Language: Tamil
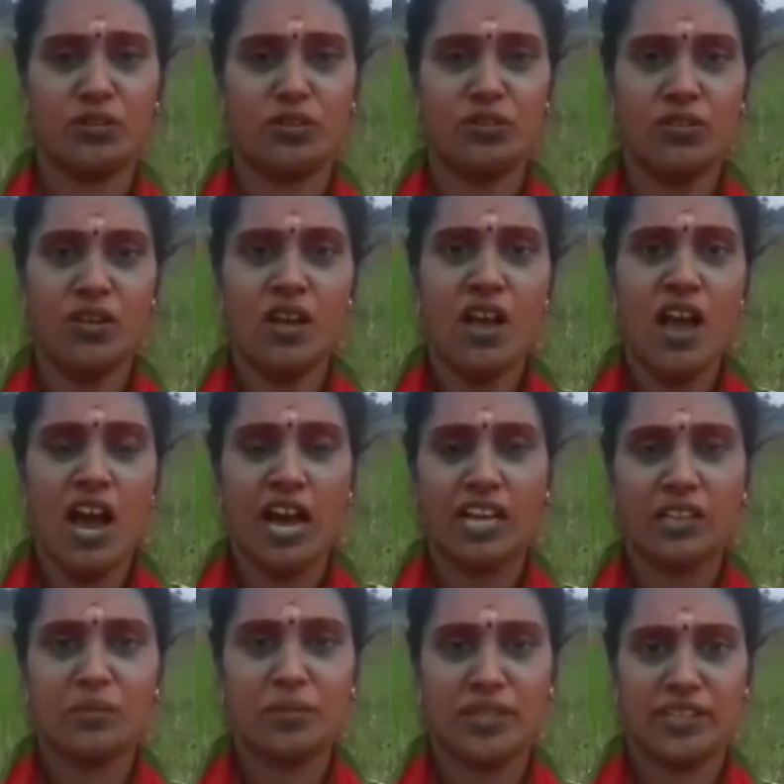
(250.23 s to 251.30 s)
அதுக்கு வந்து
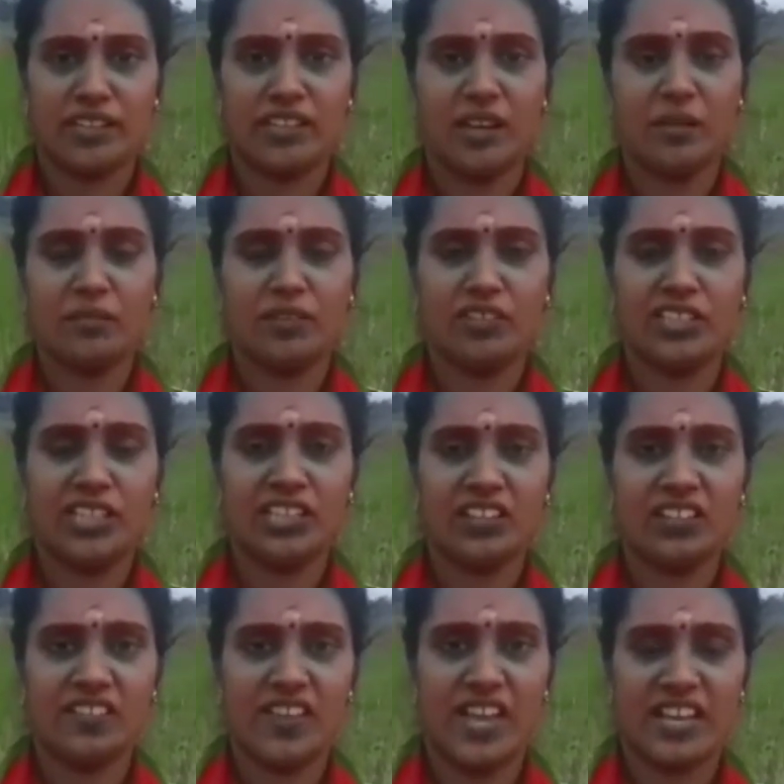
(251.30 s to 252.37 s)
வேக்சின் ஷெடியூல்
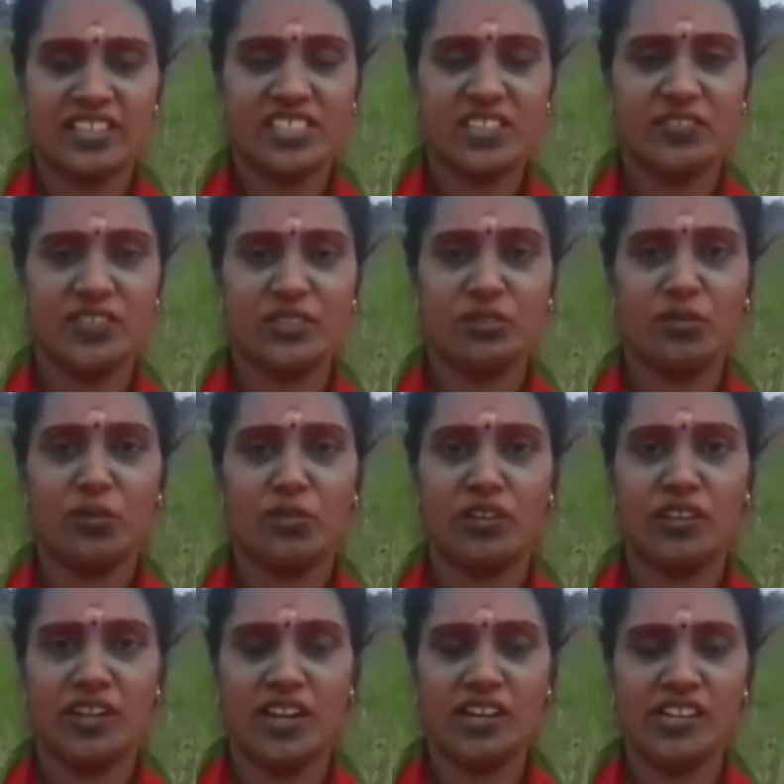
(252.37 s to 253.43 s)
ஃபஸ்ட்டு கொடுத்துருவாங்கங்க
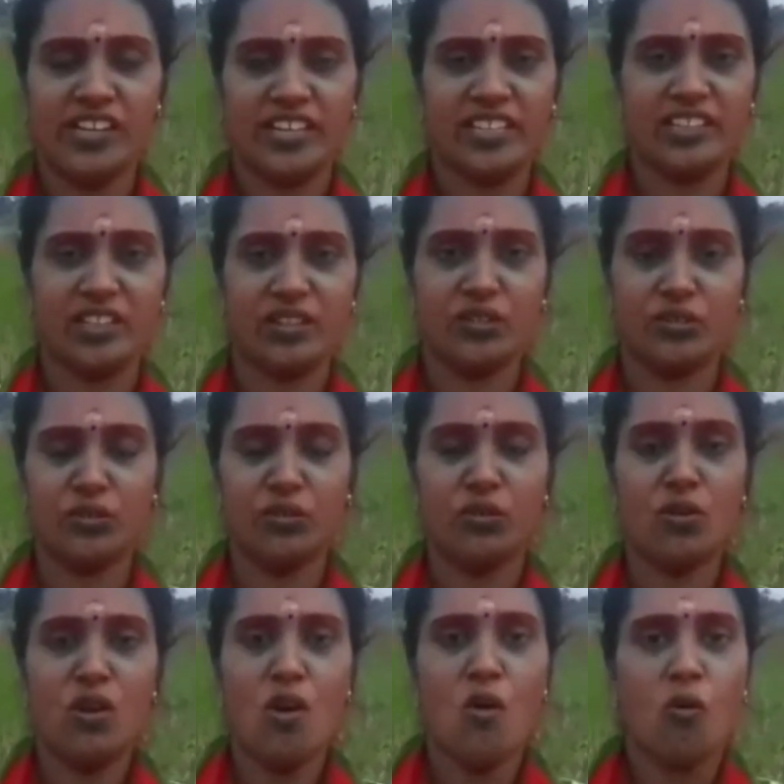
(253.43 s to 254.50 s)

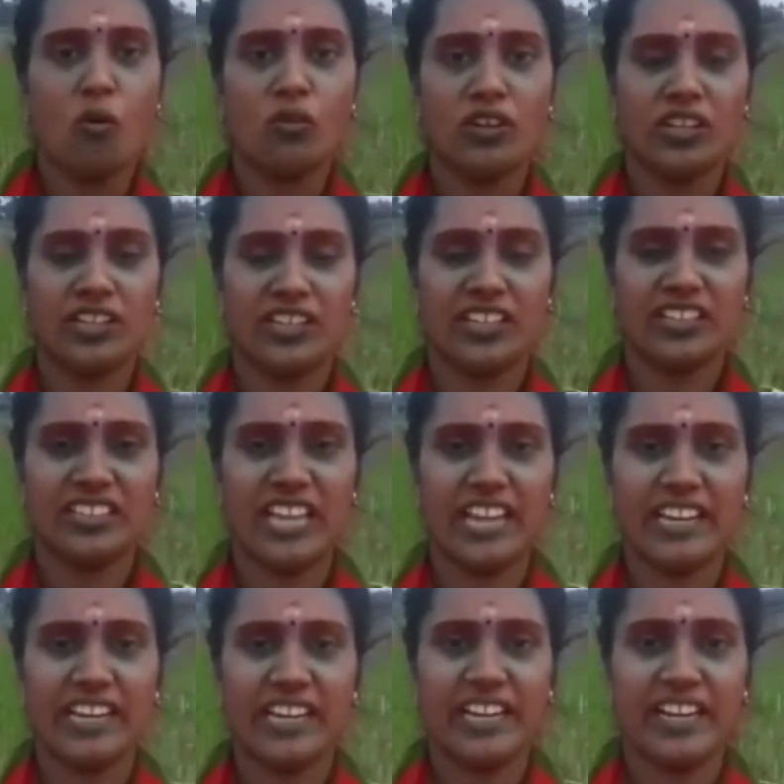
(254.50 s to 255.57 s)
வேக்சின் ஷெடியூல் வந்து
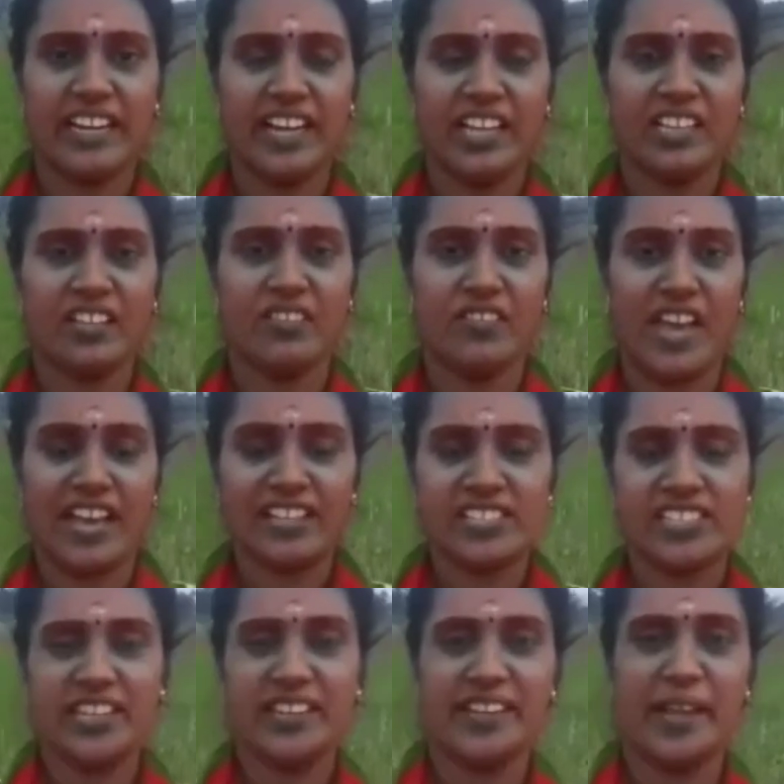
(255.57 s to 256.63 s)
நான் வந்து கீழே வந்து
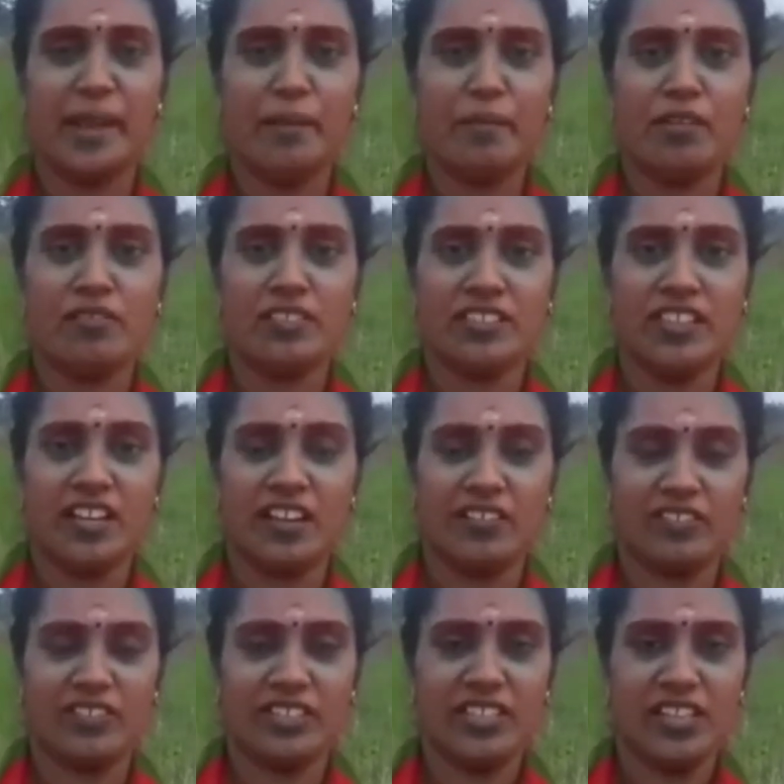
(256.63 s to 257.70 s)
என்னோடய வீடியோவுக்கு
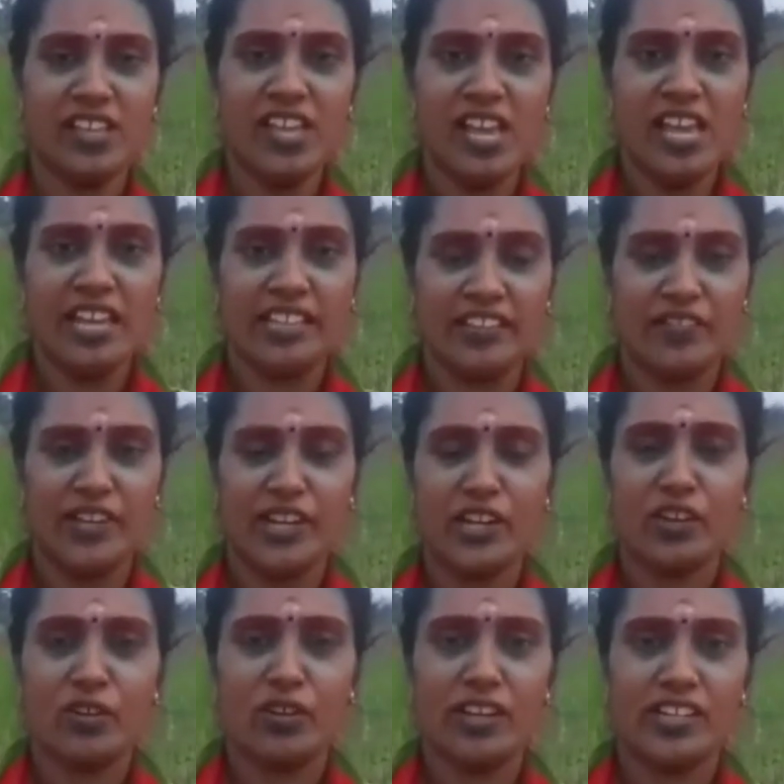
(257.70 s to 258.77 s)
டிஸ்கிரிப்ஷன்லேயே நான்
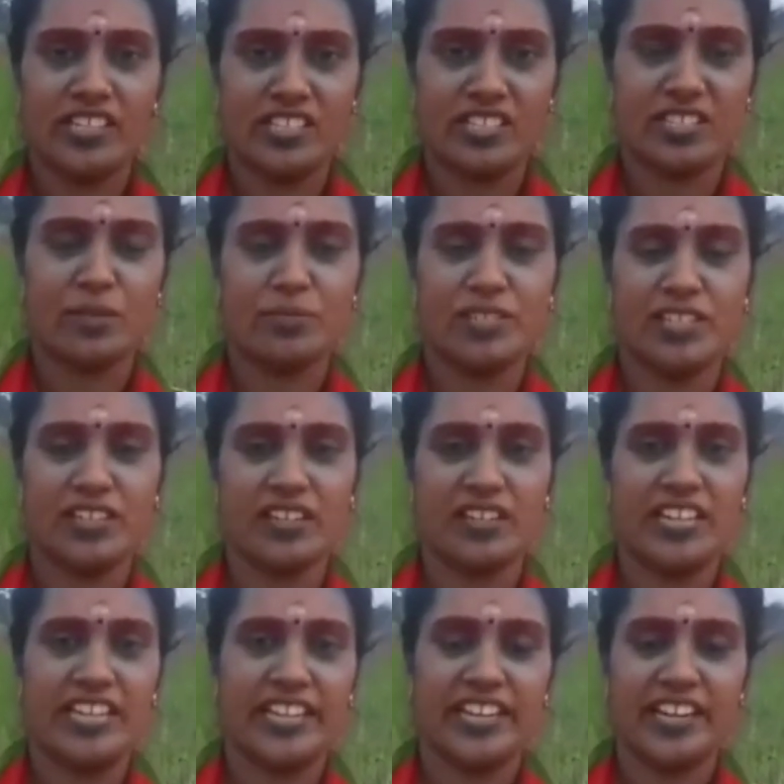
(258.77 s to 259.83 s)
கொடுக்குறேன்
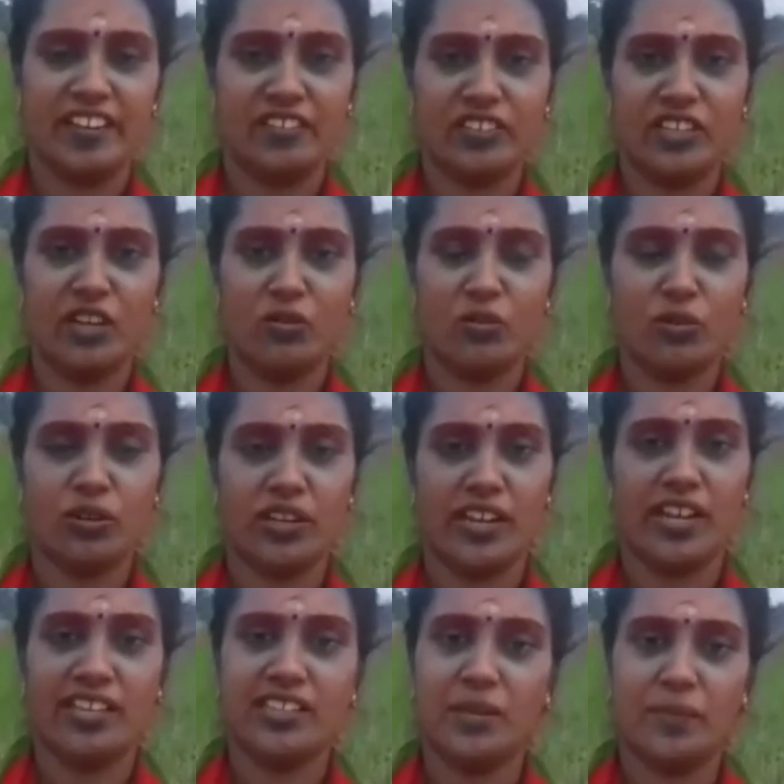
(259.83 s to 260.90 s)
தெரியாதவங்க போய்
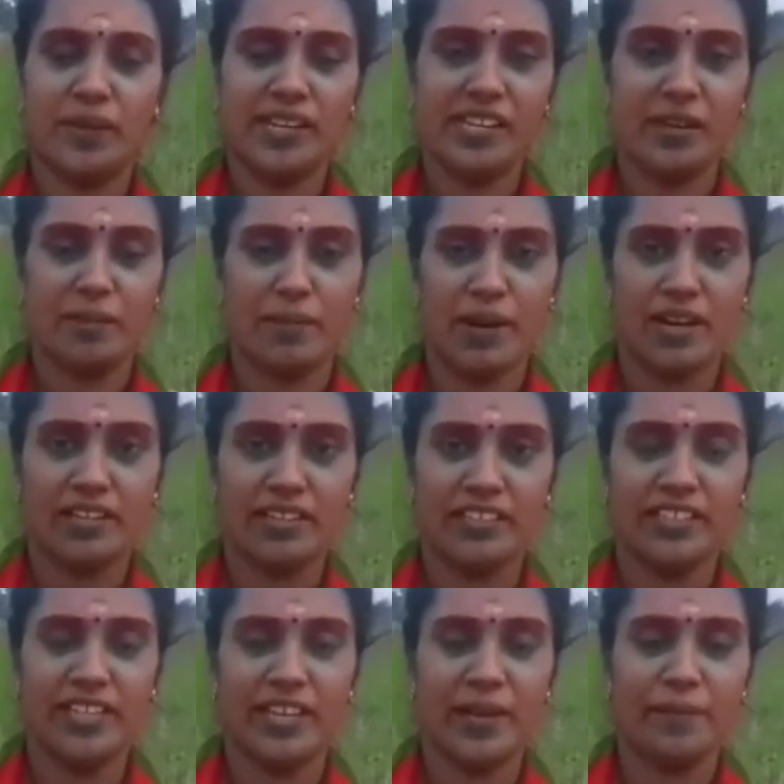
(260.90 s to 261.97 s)
பார்த்துக்குங்க
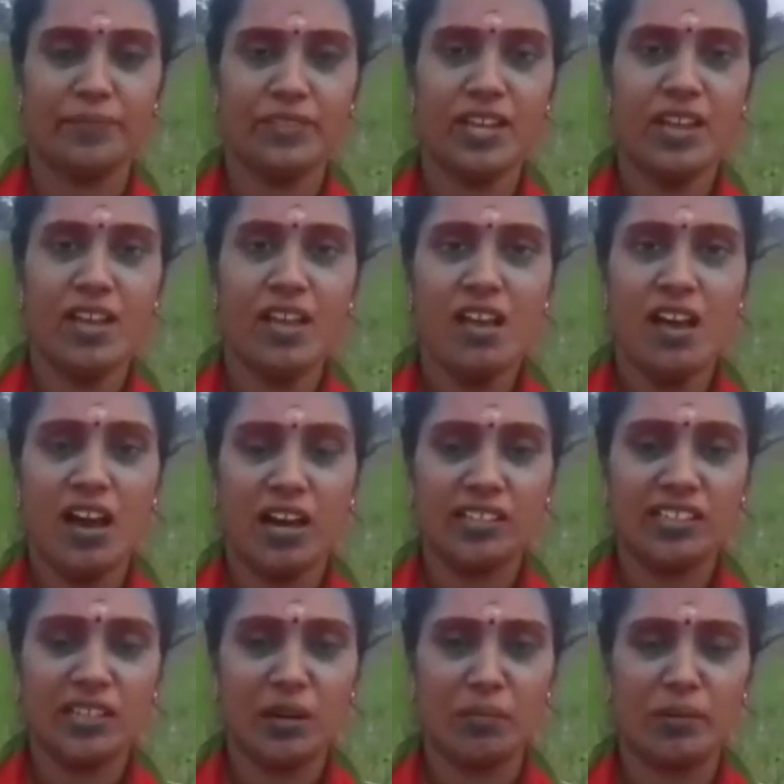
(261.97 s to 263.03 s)
டாகை வந்து டெய்லியும்
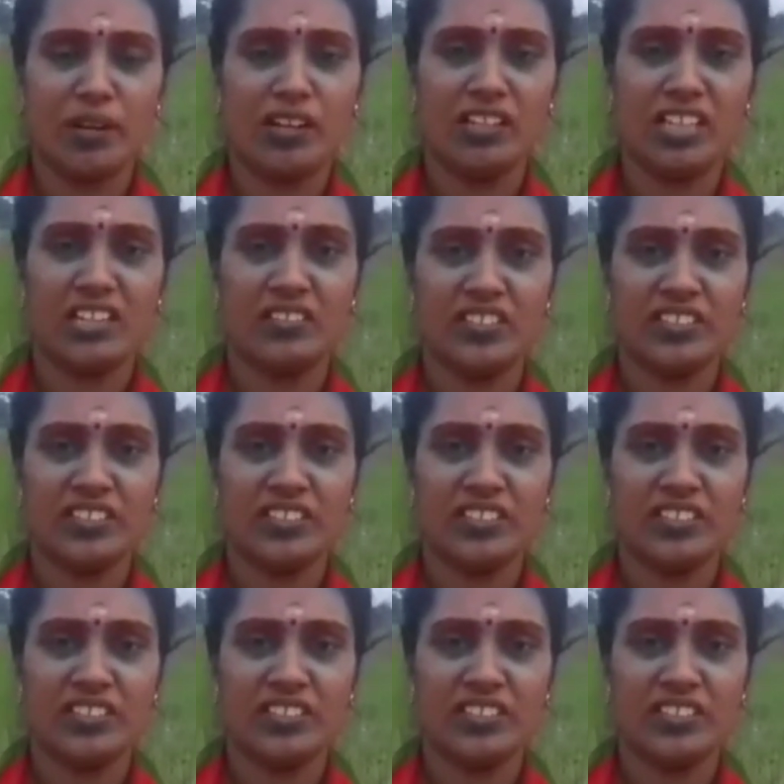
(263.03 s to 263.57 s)
குளிப்பாட்டுங்க